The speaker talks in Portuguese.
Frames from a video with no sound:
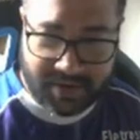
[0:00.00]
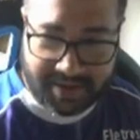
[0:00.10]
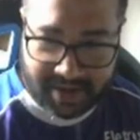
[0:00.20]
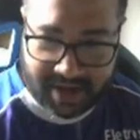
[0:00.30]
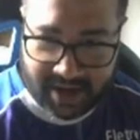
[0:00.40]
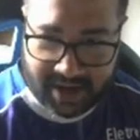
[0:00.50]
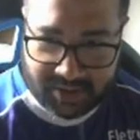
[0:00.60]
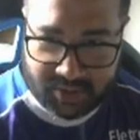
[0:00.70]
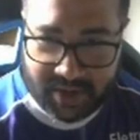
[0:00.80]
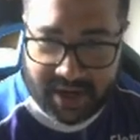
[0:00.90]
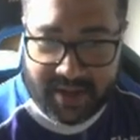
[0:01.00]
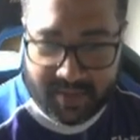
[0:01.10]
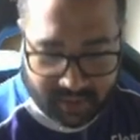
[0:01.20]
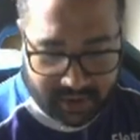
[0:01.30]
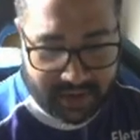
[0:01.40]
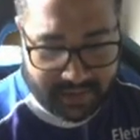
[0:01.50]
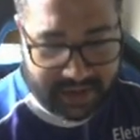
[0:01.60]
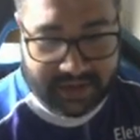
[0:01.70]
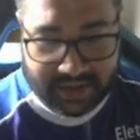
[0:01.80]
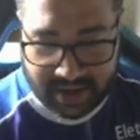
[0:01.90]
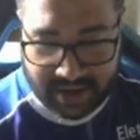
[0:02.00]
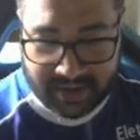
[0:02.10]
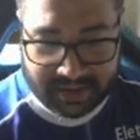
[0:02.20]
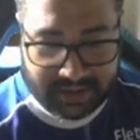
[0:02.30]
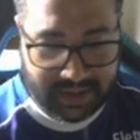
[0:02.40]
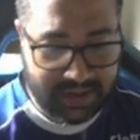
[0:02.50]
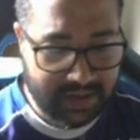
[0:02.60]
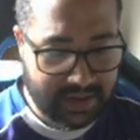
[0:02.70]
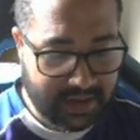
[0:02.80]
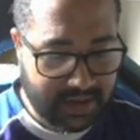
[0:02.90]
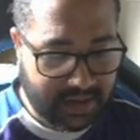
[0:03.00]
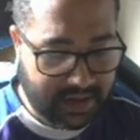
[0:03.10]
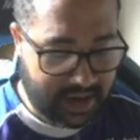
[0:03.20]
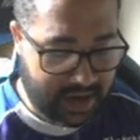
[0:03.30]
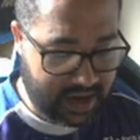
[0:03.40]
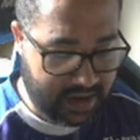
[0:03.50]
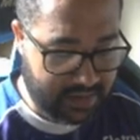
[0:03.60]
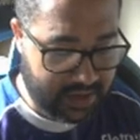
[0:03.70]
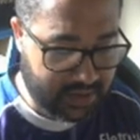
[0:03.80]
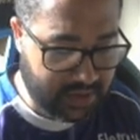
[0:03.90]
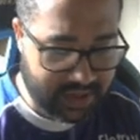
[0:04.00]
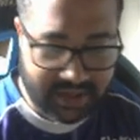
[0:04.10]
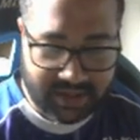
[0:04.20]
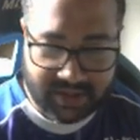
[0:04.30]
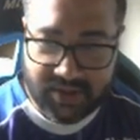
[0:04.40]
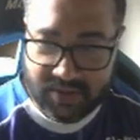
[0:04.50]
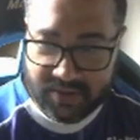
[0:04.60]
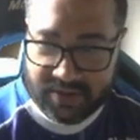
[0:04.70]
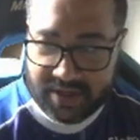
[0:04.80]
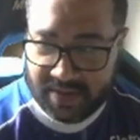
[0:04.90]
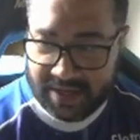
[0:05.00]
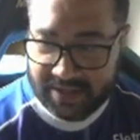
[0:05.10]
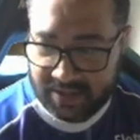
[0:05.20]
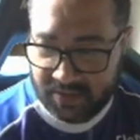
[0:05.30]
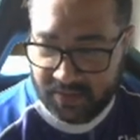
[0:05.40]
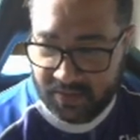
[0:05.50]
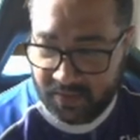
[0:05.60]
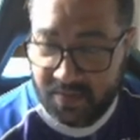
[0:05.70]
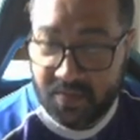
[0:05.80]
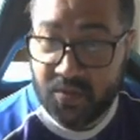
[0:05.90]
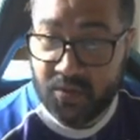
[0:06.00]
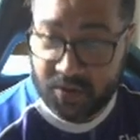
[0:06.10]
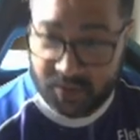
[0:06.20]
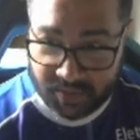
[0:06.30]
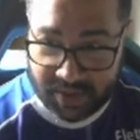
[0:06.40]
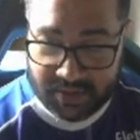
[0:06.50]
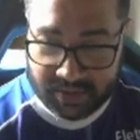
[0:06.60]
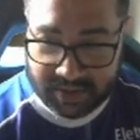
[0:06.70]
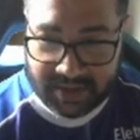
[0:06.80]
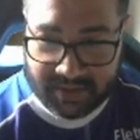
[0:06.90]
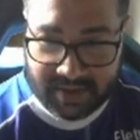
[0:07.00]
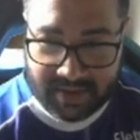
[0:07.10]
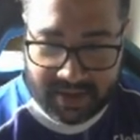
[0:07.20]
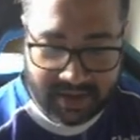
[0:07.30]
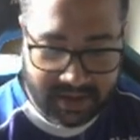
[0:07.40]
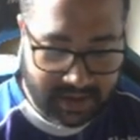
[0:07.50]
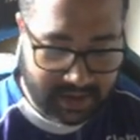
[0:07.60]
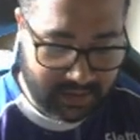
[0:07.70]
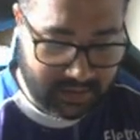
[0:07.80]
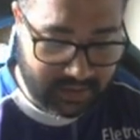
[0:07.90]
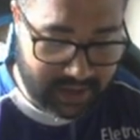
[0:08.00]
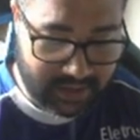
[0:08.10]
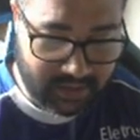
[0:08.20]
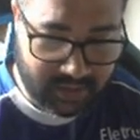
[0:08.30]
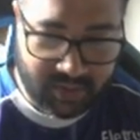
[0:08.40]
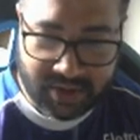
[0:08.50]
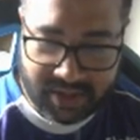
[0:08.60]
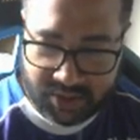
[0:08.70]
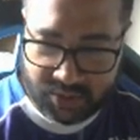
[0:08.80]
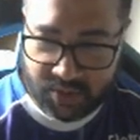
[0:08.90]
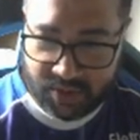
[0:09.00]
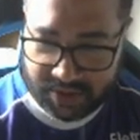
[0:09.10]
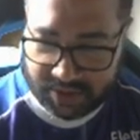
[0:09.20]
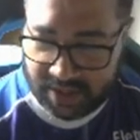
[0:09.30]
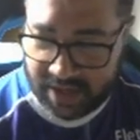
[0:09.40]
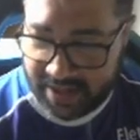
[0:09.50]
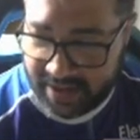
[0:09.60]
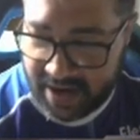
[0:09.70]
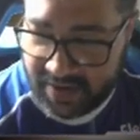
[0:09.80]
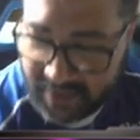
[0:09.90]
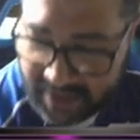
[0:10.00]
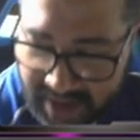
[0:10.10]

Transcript: e tal, essas paradas, pô, realmente, é algo assim é impressionante esse estilo de animação, foi muito bem usado também no Gato de Botas 2, que aliás vai ter a